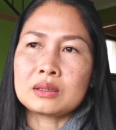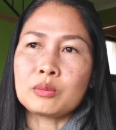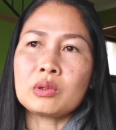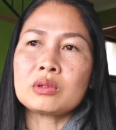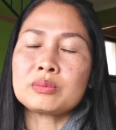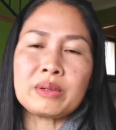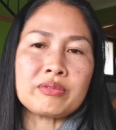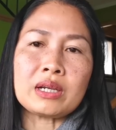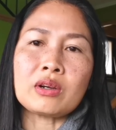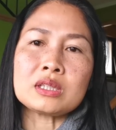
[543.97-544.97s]
สมมุติรถปิด
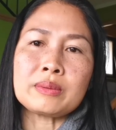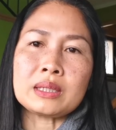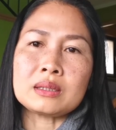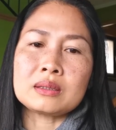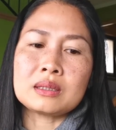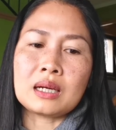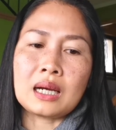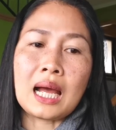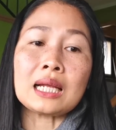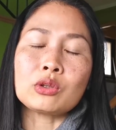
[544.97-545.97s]
ไฟนอนสิบเอ็ด
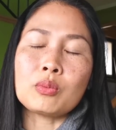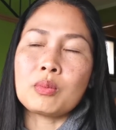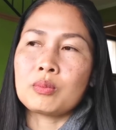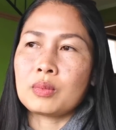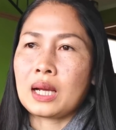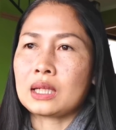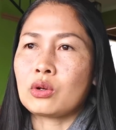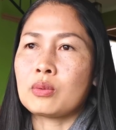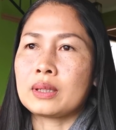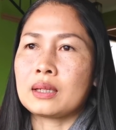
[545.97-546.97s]
ห้าทุ่มห้า
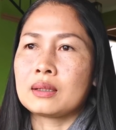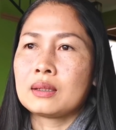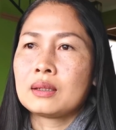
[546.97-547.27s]
ทุ่มเนี้ย